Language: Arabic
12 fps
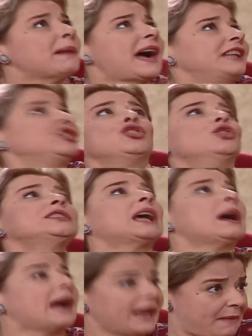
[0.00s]
انا عندي
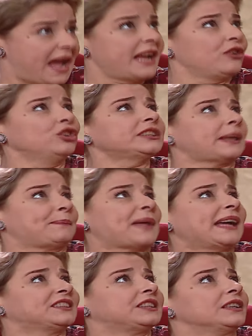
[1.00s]
نسخه انا معايا نسخه
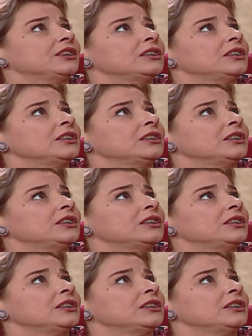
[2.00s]
بتاعتي